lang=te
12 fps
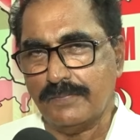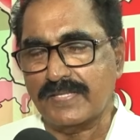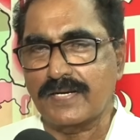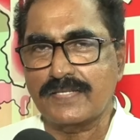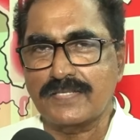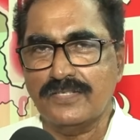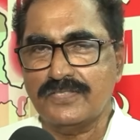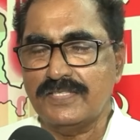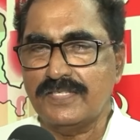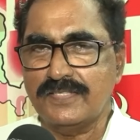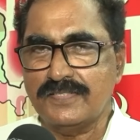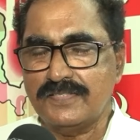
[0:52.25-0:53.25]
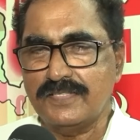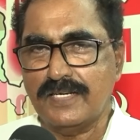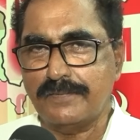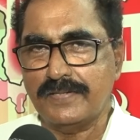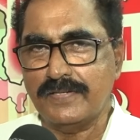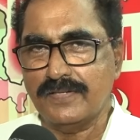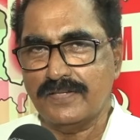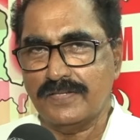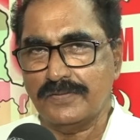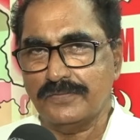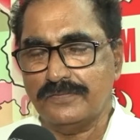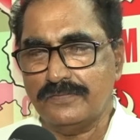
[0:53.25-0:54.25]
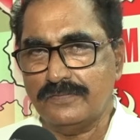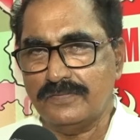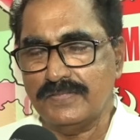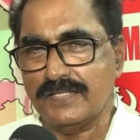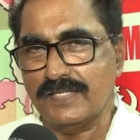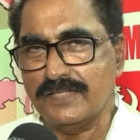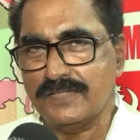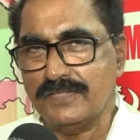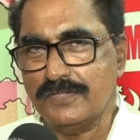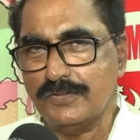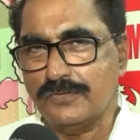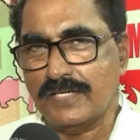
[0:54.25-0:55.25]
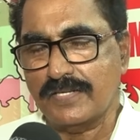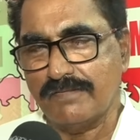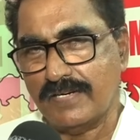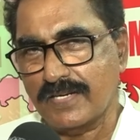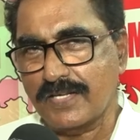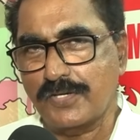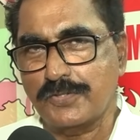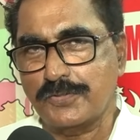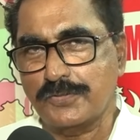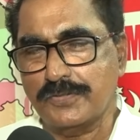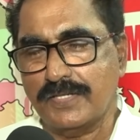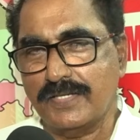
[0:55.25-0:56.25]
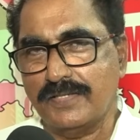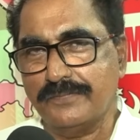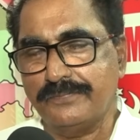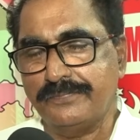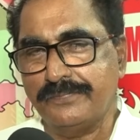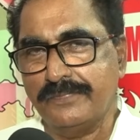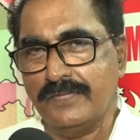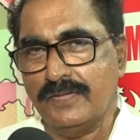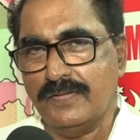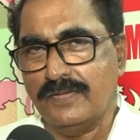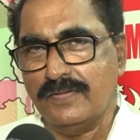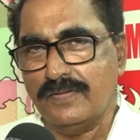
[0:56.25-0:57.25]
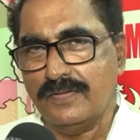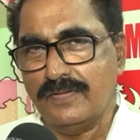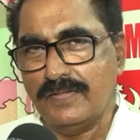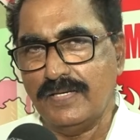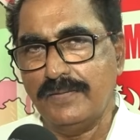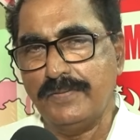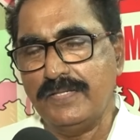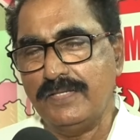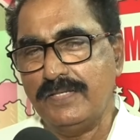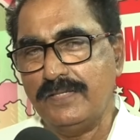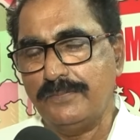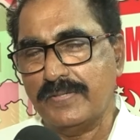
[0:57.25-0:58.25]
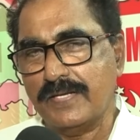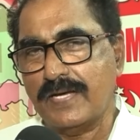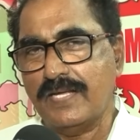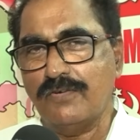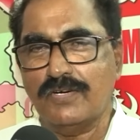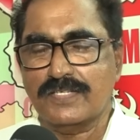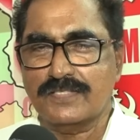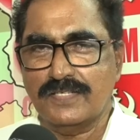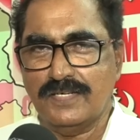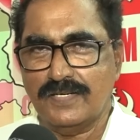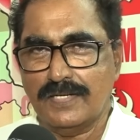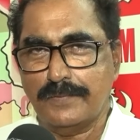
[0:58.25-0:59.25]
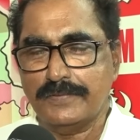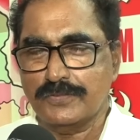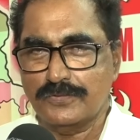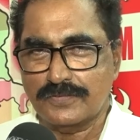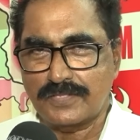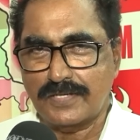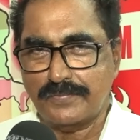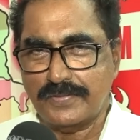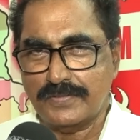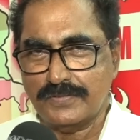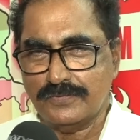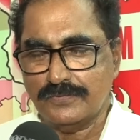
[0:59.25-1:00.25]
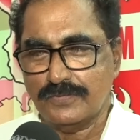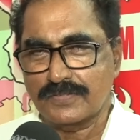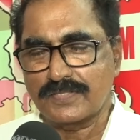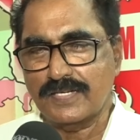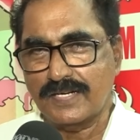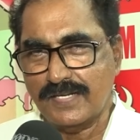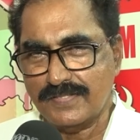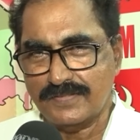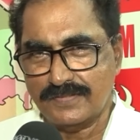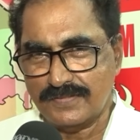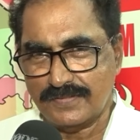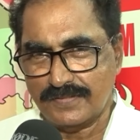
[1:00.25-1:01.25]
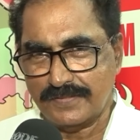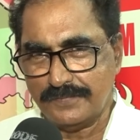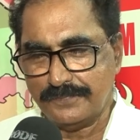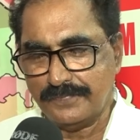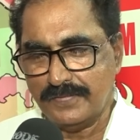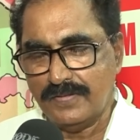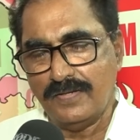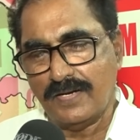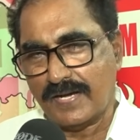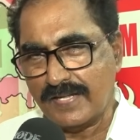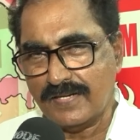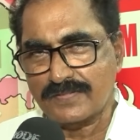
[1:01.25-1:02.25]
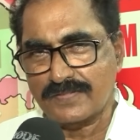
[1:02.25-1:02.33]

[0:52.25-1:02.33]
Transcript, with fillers: భద్రాచలం సిట్టింగ్ సీట్ కాబట్టి అన్నారు సిట్టింగ్ సీటు వాళ్ళకి ఇవాళ కావచ్చు కానీ ఎనిమిది పర్యాయాలు వరుసగా నలభై సంవత్సరాల పాటు వరుసగా గెలిచిన సీట్ అది అయినా